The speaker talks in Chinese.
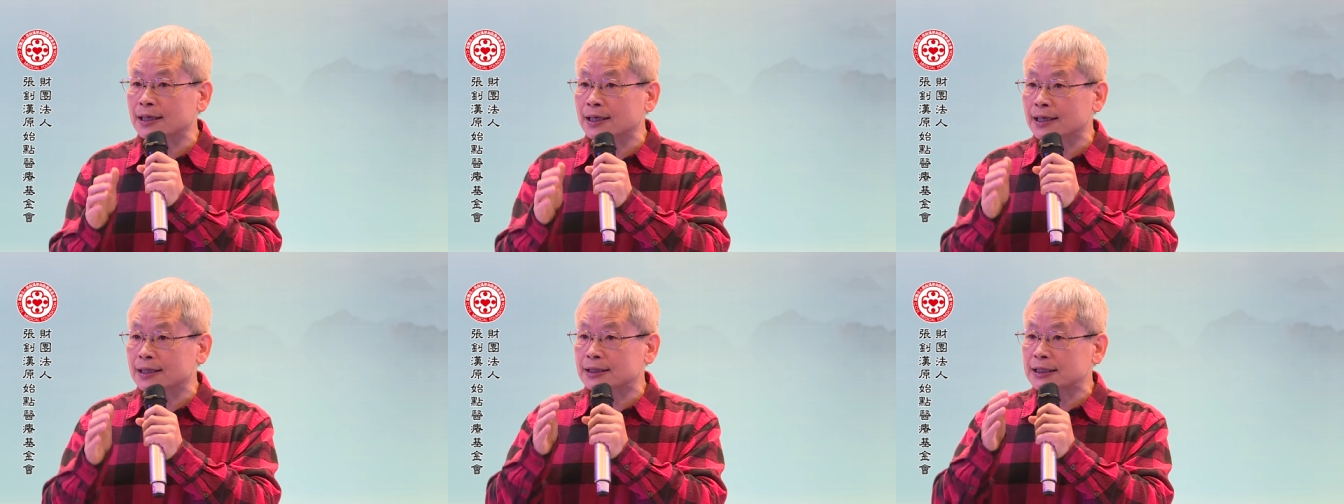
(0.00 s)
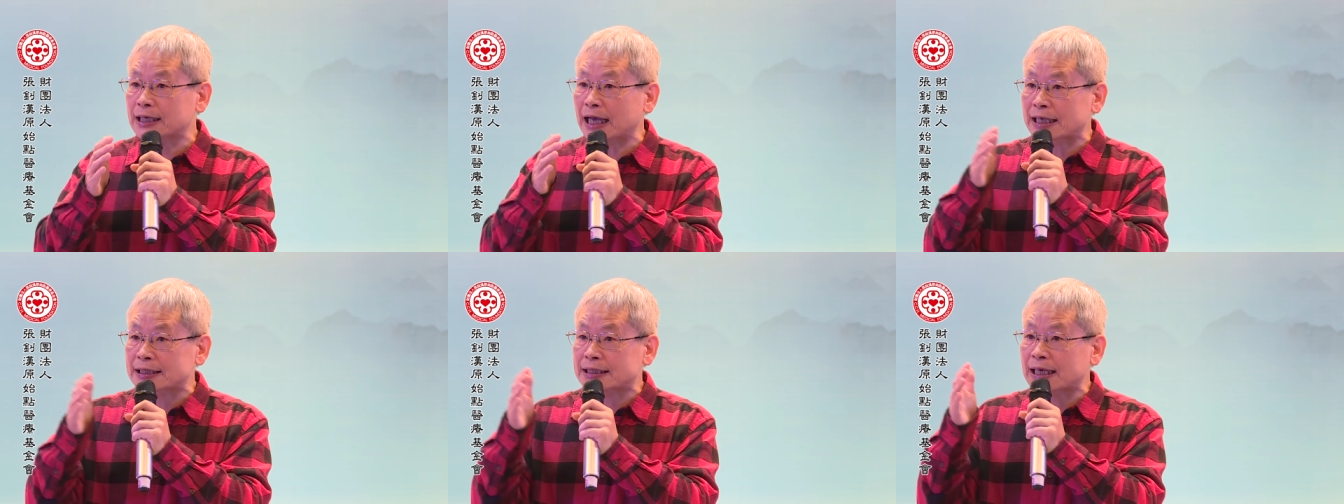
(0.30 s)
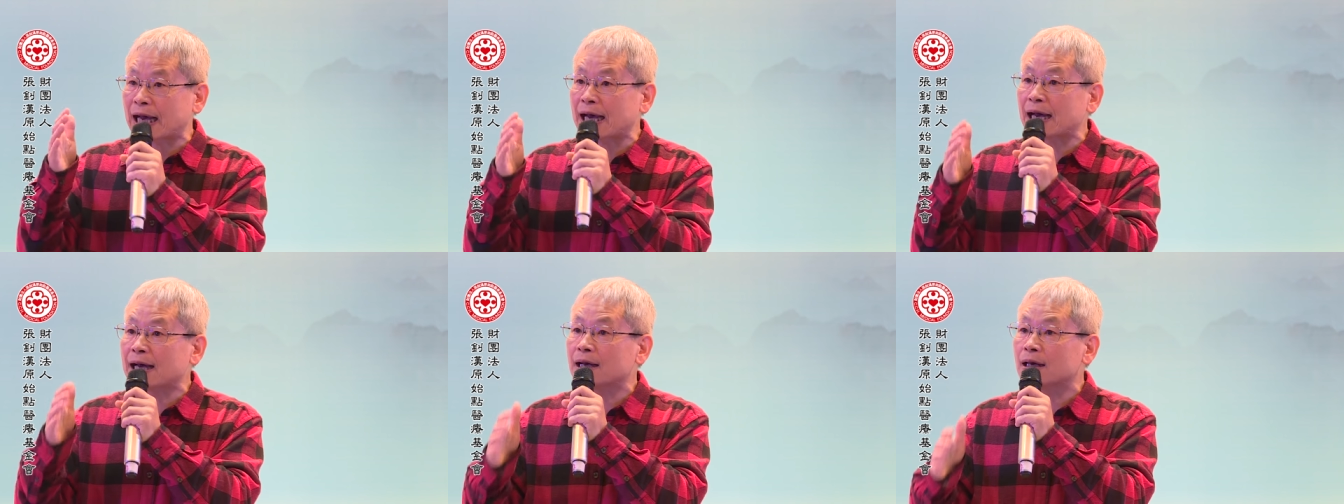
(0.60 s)
那个价
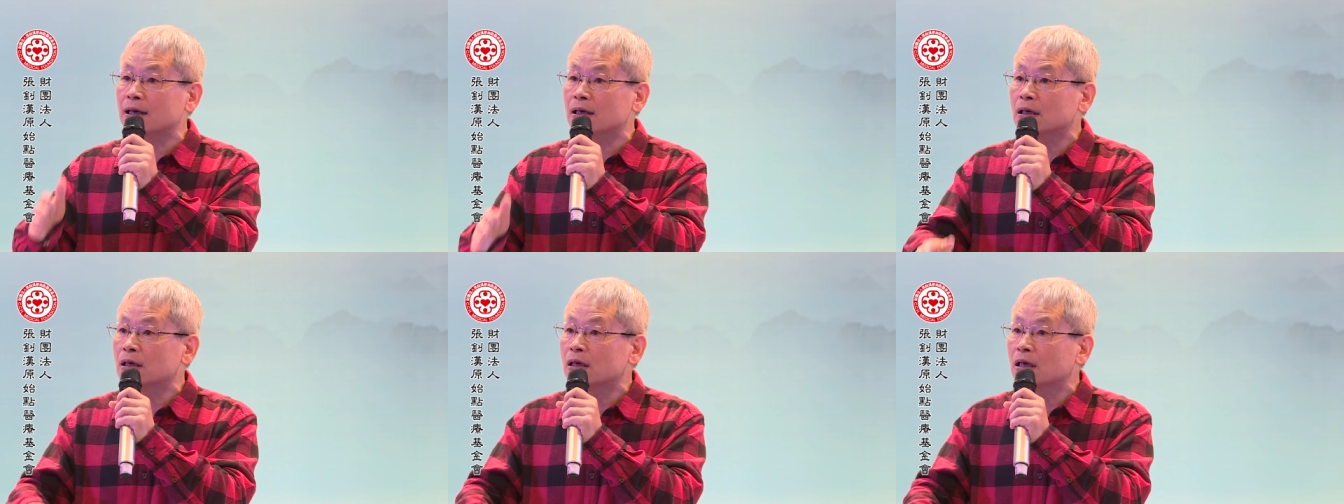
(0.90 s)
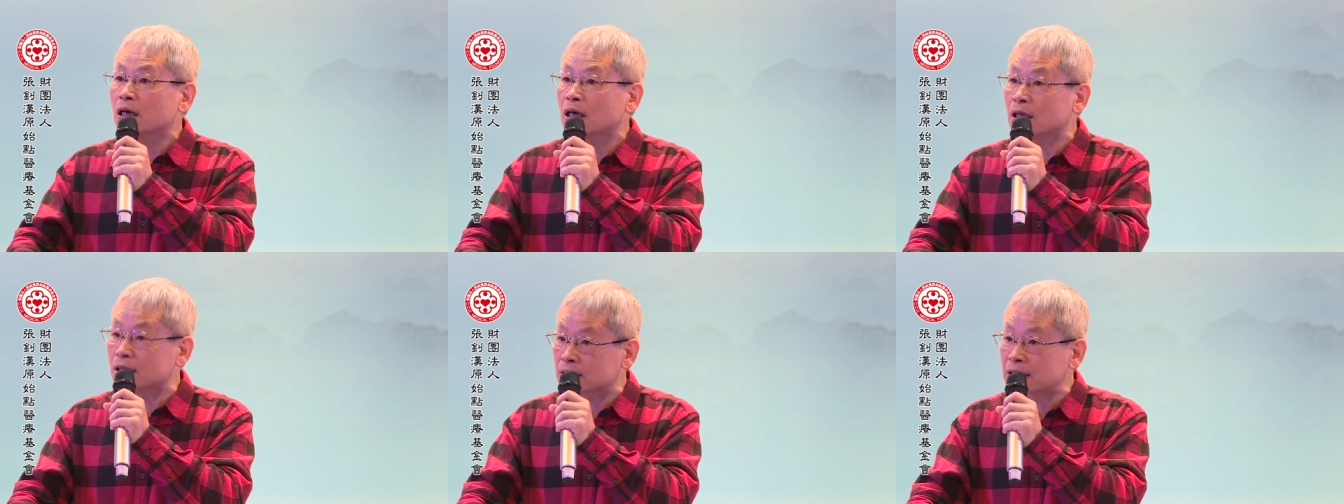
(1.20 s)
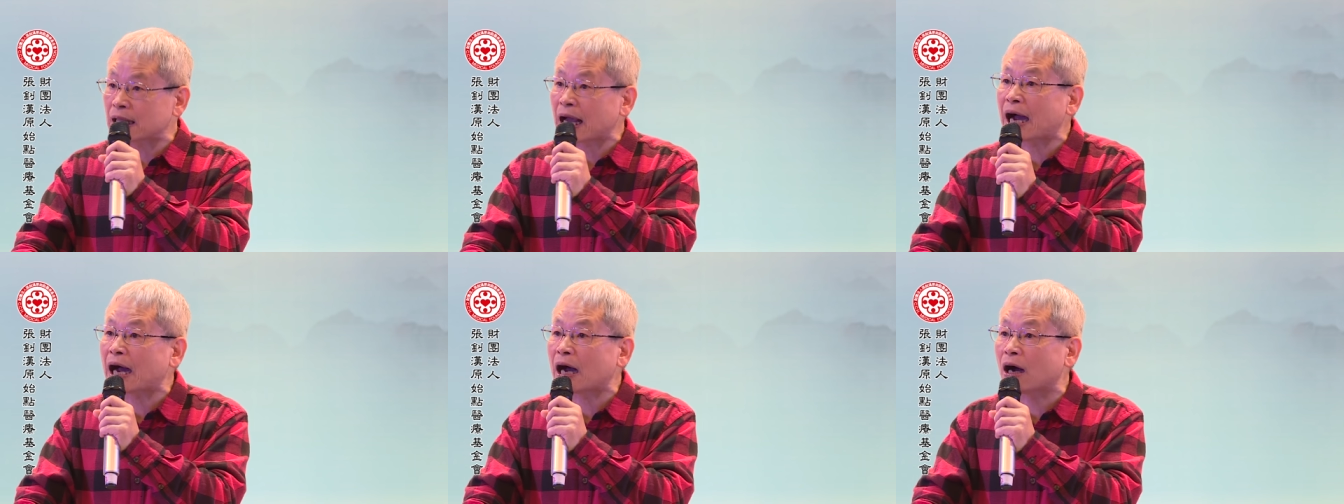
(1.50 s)
差很
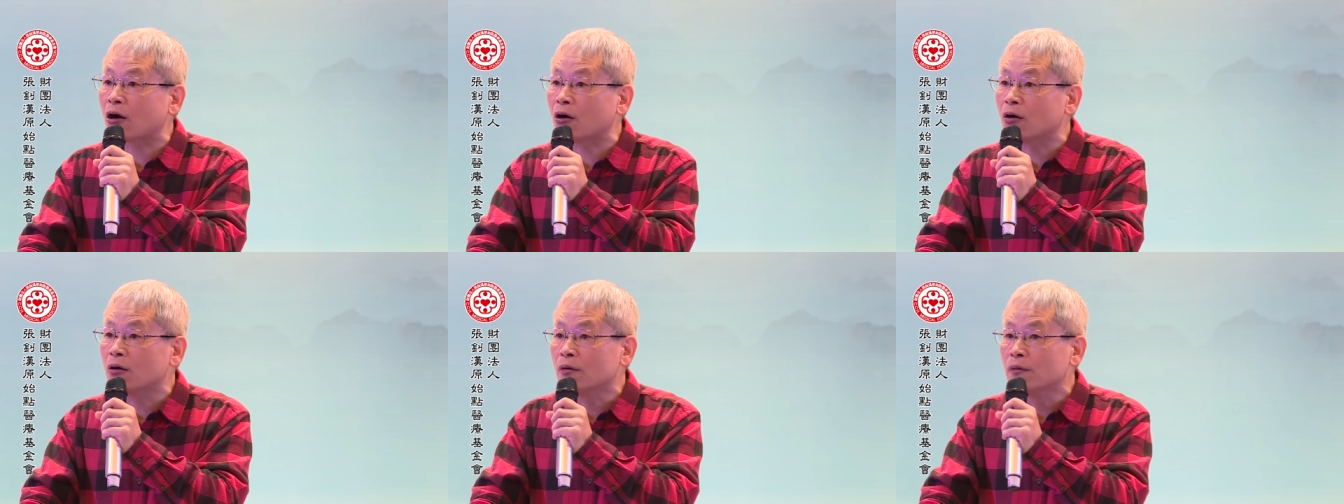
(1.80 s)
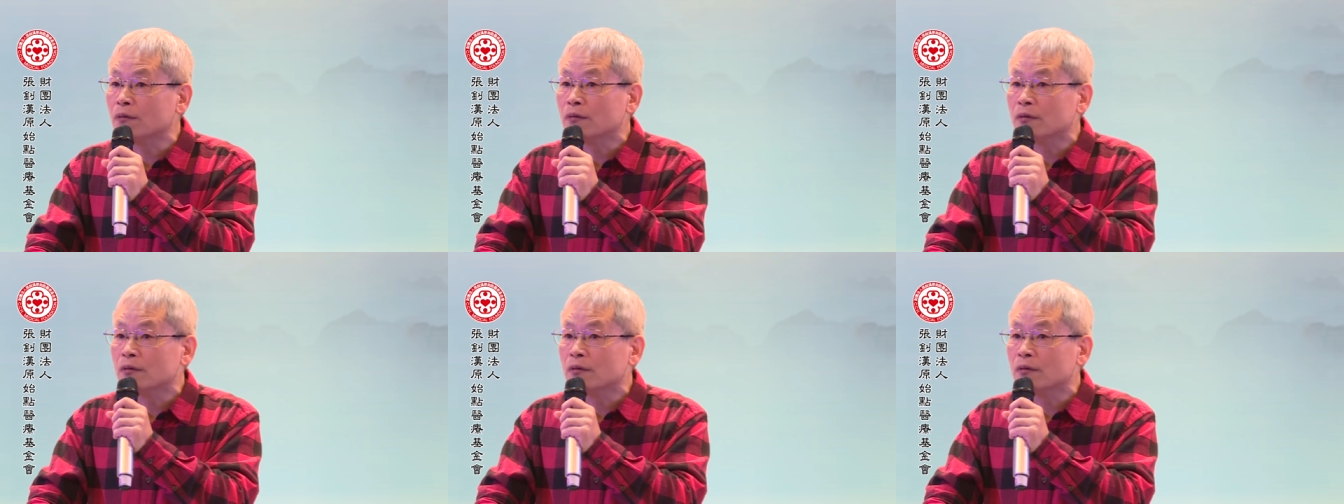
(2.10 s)
大哦。